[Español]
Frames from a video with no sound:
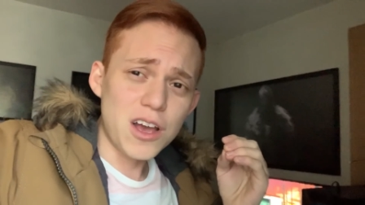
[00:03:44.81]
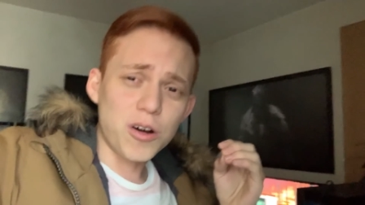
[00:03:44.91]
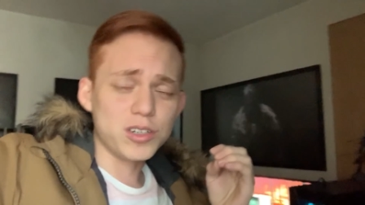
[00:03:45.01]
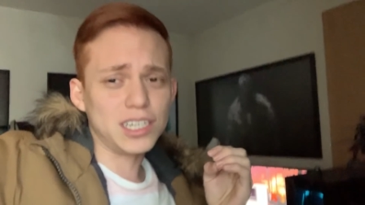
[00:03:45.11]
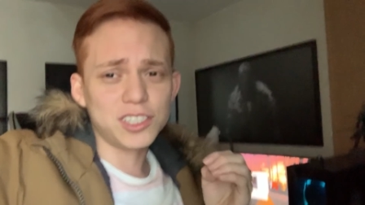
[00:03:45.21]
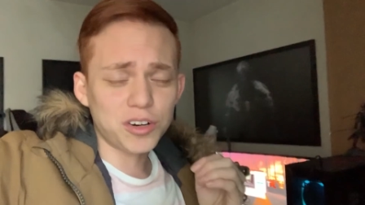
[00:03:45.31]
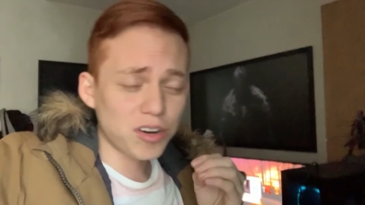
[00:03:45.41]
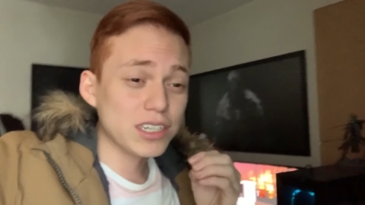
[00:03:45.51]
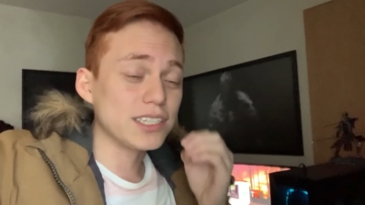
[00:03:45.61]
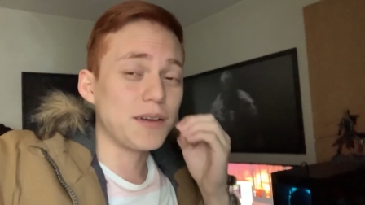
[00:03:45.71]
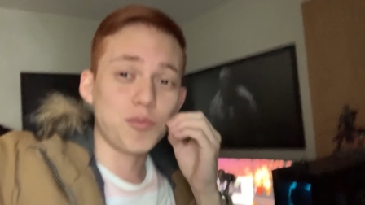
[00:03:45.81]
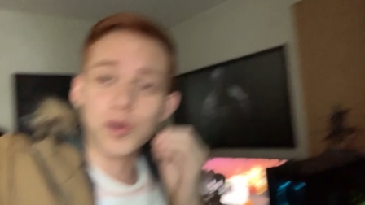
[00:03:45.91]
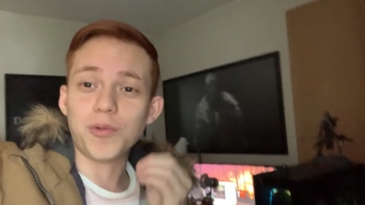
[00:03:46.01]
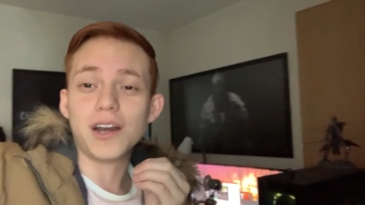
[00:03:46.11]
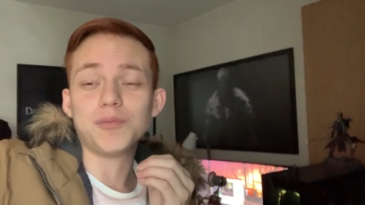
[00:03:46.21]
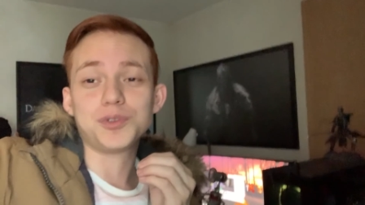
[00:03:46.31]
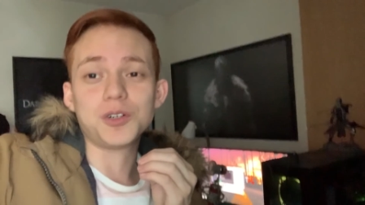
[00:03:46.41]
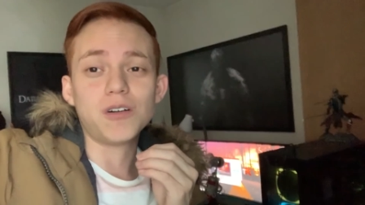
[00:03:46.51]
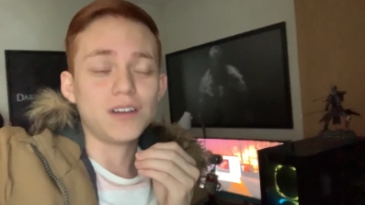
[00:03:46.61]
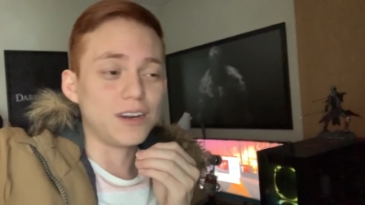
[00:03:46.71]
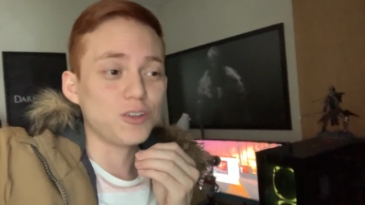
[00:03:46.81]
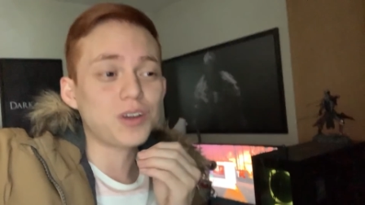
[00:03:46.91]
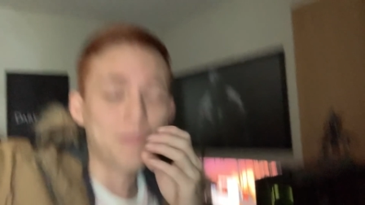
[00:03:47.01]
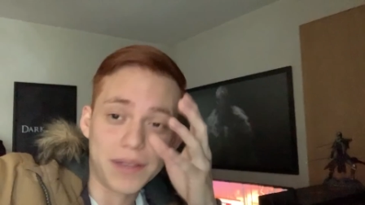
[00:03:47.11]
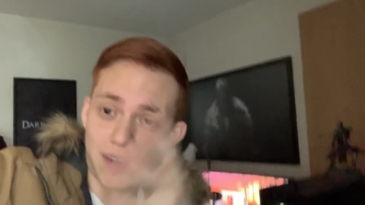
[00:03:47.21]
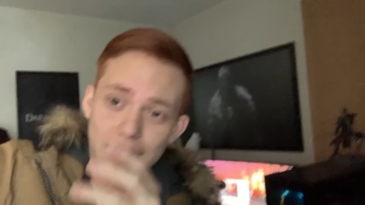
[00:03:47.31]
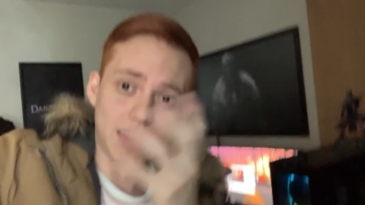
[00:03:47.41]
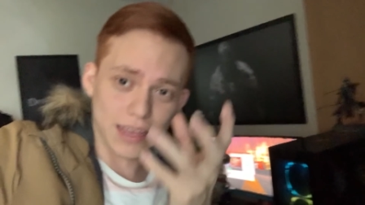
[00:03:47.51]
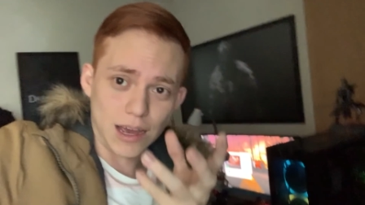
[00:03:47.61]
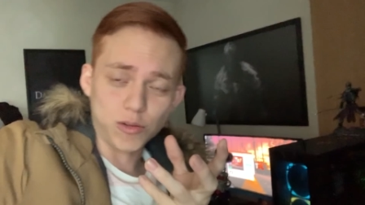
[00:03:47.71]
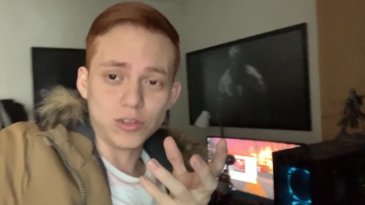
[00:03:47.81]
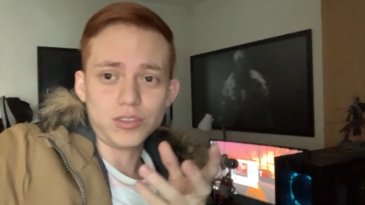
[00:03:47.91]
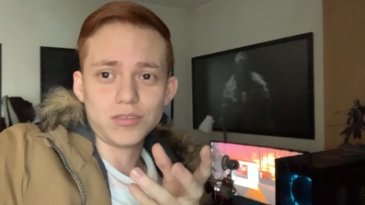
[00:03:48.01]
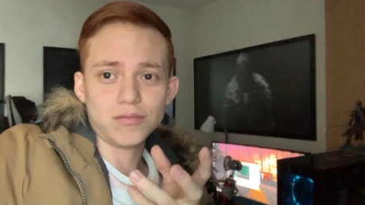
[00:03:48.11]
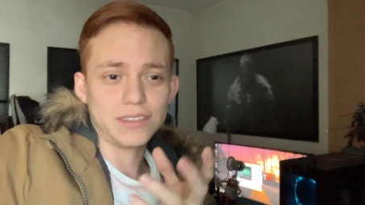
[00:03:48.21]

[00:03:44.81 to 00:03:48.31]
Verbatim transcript: O sea, yo creo que sería muy buena opción, no solamente hablar de autos,